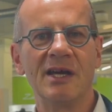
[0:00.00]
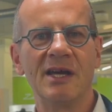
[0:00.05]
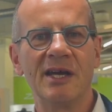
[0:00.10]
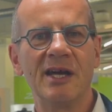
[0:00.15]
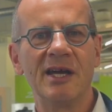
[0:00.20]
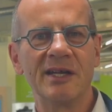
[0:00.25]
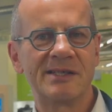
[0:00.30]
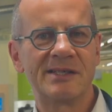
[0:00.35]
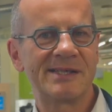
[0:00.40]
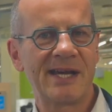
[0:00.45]

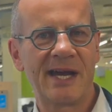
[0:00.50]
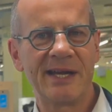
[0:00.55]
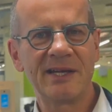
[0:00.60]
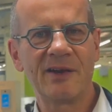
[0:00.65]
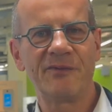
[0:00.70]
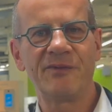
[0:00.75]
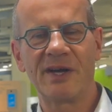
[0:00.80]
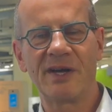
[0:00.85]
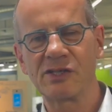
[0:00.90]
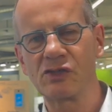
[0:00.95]
äh,
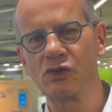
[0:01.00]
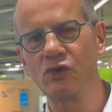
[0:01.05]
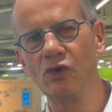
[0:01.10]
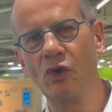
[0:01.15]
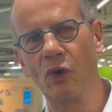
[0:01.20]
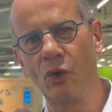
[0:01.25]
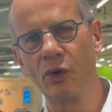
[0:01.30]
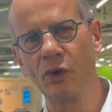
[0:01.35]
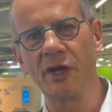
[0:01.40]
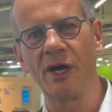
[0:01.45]
Zeiterfassung
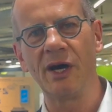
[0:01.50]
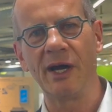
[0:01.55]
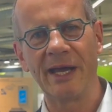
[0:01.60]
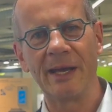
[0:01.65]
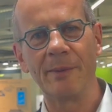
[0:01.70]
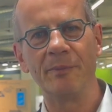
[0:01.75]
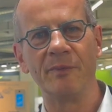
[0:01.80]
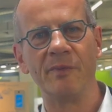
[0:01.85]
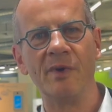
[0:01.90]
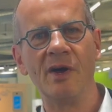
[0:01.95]
oder
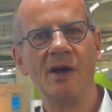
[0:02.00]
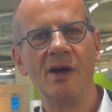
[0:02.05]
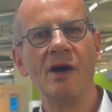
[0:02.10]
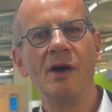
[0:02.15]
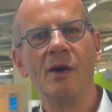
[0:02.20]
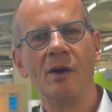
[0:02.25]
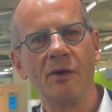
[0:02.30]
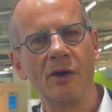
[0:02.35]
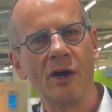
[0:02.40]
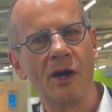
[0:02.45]
eben
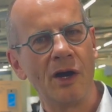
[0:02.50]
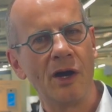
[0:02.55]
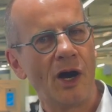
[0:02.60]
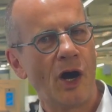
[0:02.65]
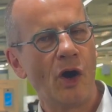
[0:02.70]
äh,